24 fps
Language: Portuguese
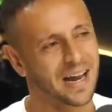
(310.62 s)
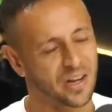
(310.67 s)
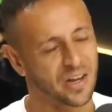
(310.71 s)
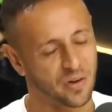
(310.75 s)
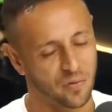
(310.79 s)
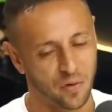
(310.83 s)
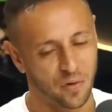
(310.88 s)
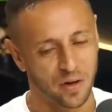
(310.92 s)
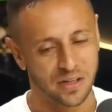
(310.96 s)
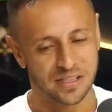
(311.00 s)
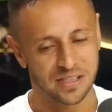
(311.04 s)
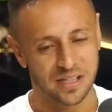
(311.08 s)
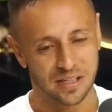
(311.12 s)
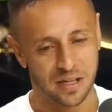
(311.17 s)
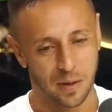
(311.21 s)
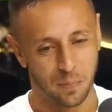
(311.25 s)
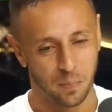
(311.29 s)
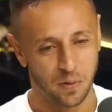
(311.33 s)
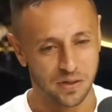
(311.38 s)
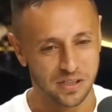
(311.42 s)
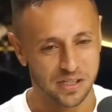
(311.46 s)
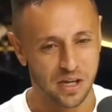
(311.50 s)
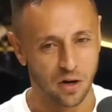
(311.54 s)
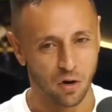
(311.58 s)
Foi assim,
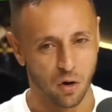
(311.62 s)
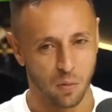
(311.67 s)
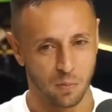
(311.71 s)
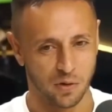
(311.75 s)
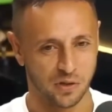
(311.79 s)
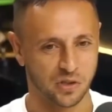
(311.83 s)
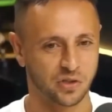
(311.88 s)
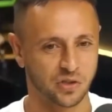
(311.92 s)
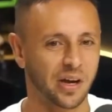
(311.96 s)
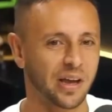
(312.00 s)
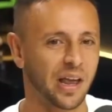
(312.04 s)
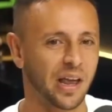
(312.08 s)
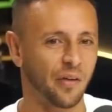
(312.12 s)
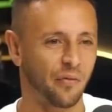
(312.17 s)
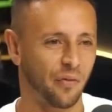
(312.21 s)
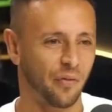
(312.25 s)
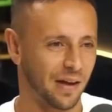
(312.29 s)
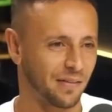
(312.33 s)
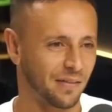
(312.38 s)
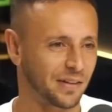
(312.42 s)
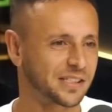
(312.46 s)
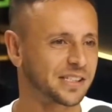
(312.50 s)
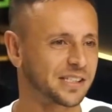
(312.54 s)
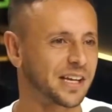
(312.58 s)
depois que ele começou aí, ele
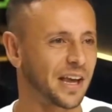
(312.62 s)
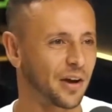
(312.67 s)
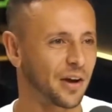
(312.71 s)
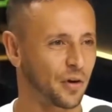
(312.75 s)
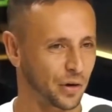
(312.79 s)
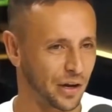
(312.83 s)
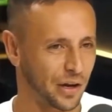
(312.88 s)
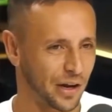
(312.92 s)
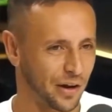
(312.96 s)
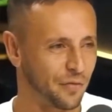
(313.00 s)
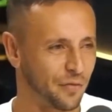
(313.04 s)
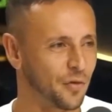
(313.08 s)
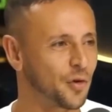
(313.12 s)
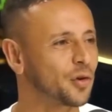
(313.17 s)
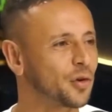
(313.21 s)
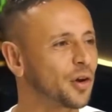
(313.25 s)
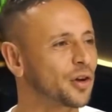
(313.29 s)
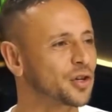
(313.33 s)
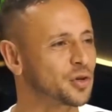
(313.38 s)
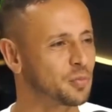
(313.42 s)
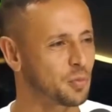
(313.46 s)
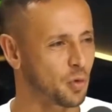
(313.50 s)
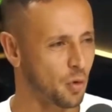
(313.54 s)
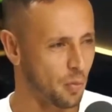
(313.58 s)
falava assim, aí quando ele viu que o
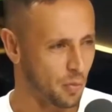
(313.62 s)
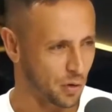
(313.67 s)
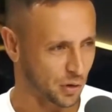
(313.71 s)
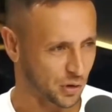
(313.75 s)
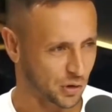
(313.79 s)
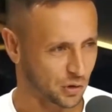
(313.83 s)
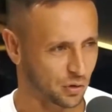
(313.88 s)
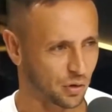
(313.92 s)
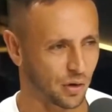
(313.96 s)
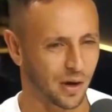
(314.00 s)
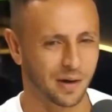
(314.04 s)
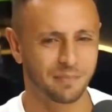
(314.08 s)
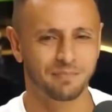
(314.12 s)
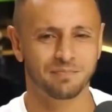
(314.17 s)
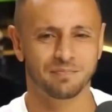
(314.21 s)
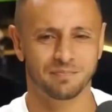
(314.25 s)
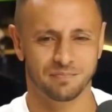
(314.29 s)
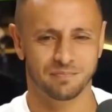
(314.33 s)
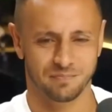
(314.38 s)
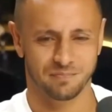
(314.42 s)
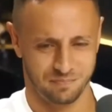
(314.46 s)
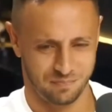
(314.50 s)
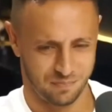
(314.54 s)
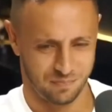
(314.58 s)
nosso time começou a
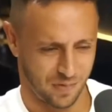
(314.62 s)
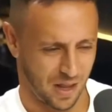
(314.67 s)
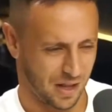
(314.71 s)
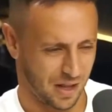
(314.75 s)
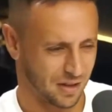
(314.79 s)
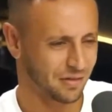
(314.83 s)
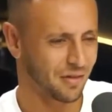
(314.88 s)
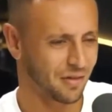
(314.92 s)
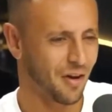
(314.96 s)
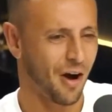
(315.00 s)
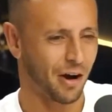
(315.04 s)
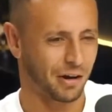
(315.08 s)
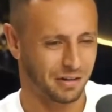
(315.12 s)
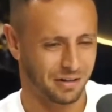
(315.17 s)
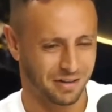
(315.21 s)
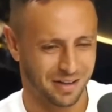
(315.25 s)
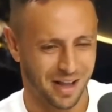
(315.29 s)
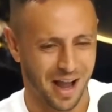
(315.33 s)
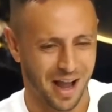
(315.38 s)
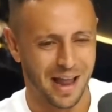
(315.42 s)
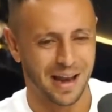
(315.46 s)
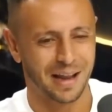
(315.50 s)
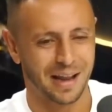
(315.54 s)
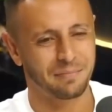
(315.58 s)
toque,
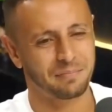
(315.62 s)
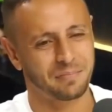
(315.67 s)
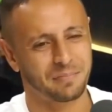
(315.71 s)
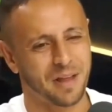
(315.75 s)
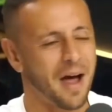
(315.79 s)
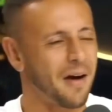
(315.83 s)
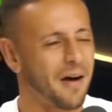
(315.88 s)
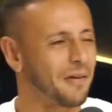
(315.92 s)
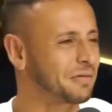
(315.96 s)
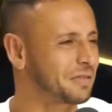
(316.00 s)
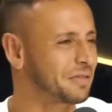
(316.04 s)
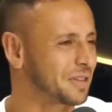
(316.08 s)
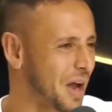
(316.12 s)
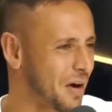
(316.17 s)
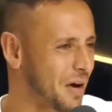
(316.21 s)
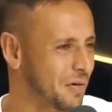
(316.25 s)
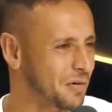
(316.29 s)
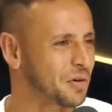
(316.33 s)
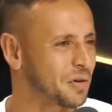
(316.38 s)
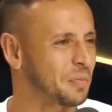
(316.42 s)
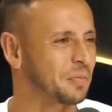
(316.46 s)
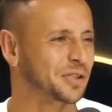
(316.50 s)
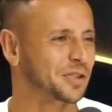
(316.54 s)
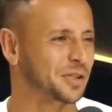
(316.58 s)
tal, tal, tal. E
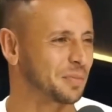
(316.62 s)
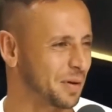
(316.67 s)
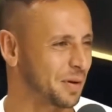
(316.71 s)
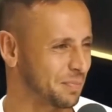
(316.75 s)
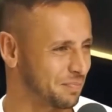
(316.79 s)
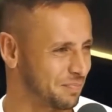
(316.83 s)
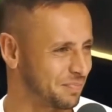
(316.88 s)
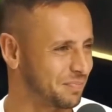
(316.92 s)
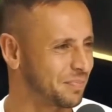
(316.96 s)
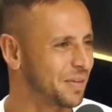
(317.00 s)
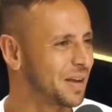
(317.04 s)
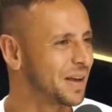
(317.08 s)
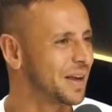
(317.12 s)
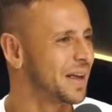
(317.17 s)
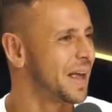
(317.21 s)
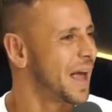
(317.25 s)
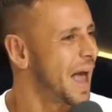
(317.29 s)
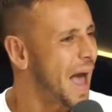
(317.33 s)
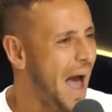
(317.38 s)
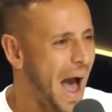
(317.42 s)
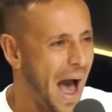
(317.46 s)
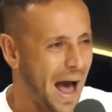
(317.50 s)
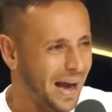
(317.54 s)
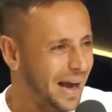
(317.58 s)
começamos
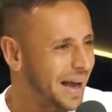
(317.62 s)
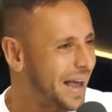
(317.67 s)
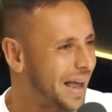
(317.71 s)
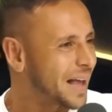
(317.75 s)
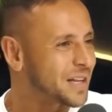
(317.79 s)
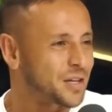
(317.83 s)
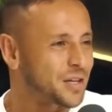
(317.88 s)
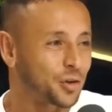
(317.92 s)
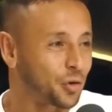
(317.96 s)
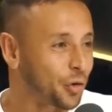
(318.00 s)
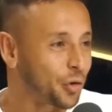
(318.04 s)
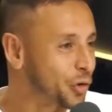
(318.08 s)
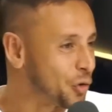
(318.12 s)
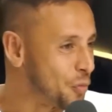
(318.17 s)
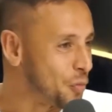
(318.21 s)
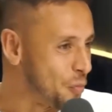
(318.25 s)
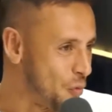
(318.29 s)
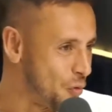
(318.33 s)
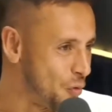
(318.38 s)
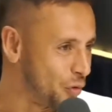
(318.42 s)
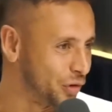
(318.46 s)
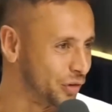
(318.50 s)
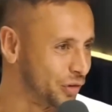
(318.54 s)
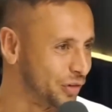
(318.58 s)
a, a, ganhar de todo
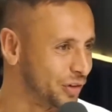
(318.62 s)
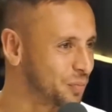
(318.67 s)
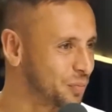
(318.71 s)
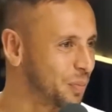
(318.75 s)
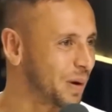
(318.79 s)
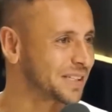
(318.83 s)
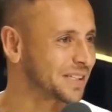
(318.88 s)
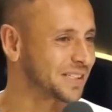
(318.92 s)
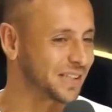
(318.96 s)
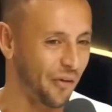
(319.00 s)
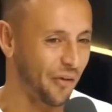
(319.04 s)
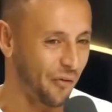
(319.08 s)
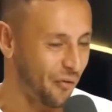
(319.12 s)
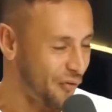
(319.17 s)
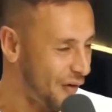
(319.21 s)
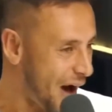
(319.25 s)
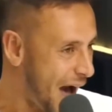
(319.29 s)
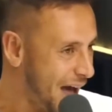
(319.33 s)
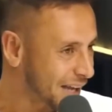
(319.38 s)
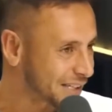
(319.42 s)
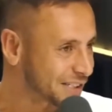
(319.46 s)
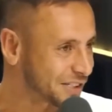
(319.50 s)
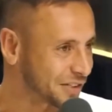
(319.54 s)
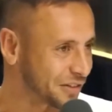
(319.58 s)
mundo, tipo assim,
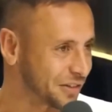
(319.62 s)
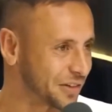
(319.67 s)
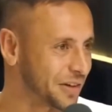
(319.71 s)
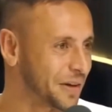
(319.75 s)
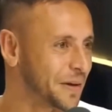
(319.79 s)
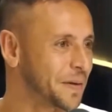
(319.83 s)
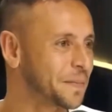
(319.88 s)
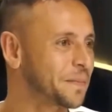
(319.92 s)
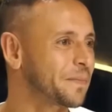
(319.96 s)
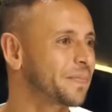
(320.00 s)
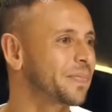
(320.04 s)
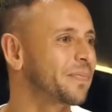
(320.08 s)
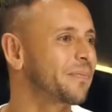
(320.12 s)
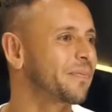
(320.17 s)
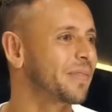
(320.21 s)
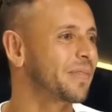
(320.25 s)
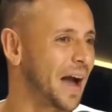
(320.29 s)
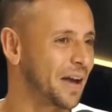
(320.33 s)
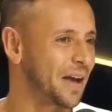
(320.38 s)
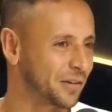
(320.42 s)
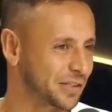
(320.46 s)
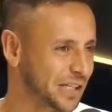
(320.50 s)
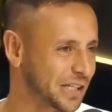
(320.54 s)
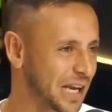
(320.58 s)
fácil.
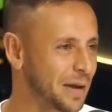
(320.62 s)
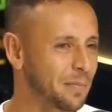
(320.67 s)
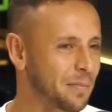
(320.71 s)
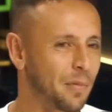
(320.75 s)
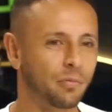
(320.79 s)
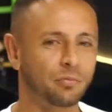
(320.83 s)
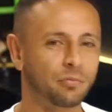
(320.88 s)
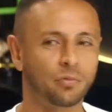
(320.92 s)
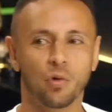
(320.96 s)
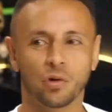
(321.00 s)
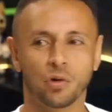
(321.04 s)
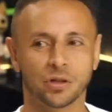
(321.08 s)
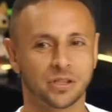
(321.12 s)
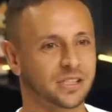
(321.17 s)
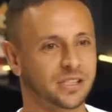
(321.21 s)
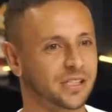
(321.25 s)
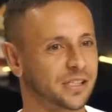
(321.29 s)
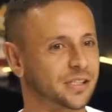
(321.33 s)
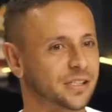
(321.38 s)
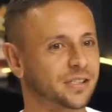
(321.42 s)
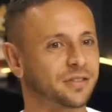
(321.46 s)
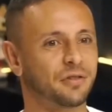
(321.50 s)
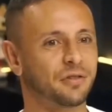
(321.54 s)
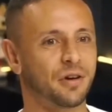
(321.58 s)
Aí os alemão, nossa
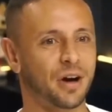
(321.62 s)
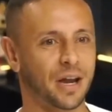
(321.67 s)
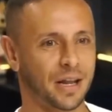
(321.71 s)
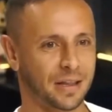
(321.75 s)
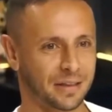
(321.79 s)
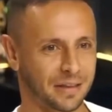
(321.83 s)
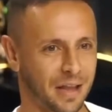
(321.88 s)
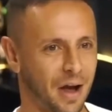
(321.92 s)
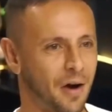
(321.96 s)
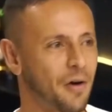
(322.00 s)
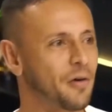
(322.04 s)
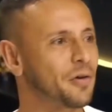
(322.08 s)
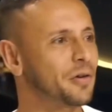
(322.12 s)
senhora, tal.